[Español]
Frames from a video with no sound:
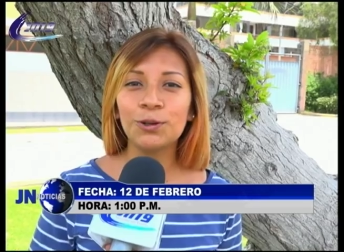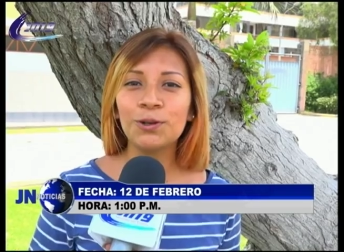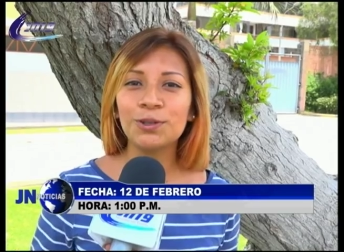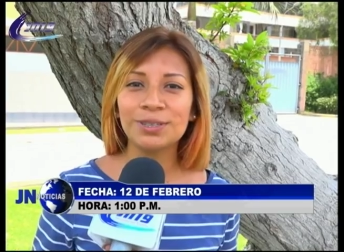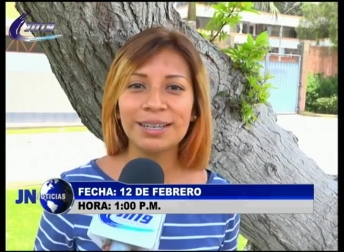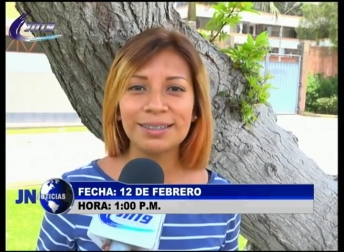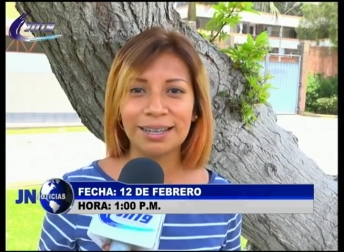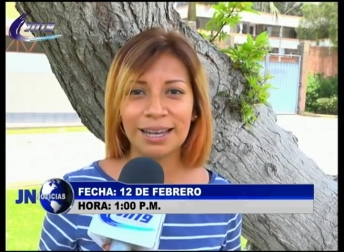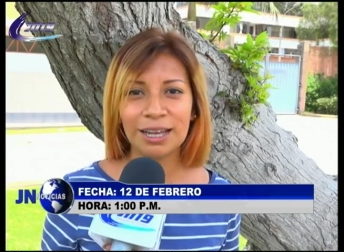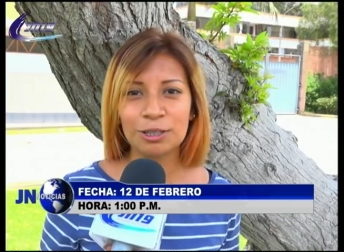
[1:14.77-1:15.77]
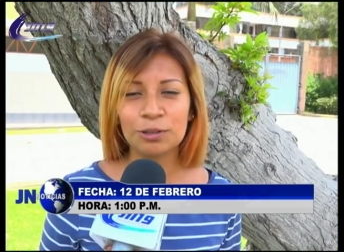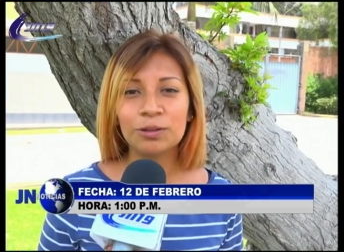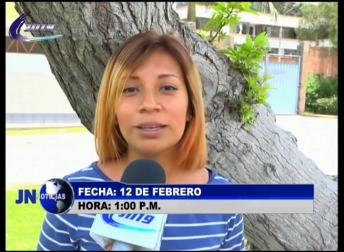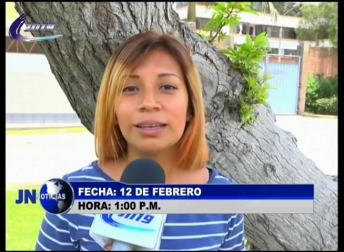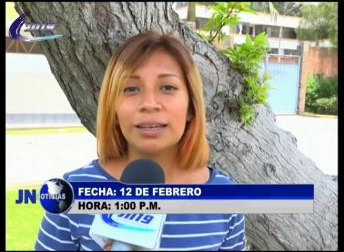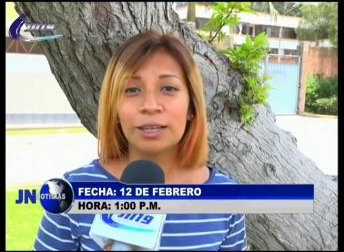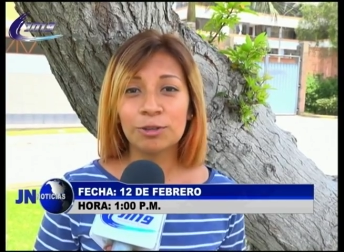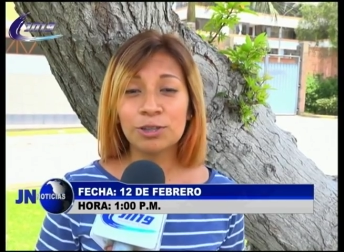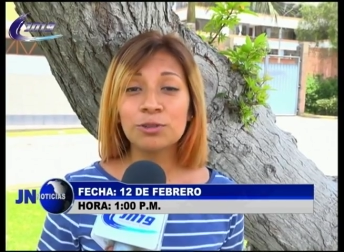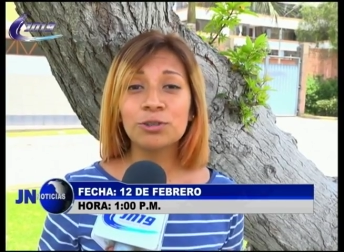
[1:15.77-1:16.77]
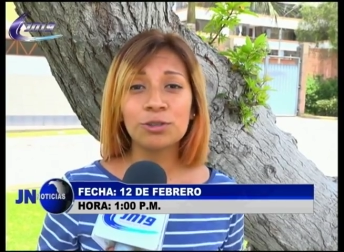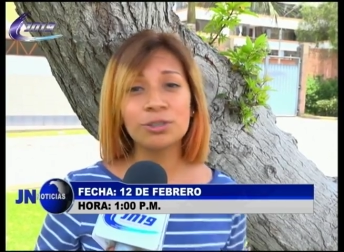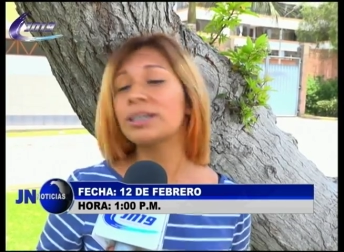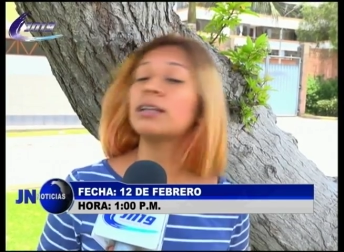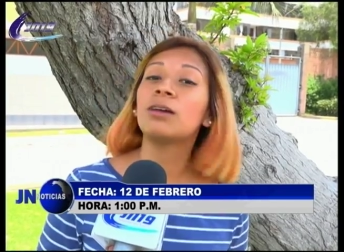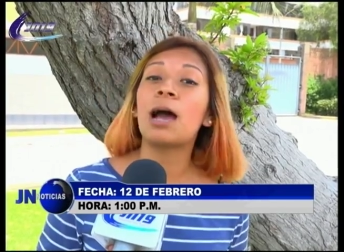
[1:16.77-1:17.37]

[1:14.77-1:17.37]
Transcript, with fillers: todos los días del año. Entonces nosotros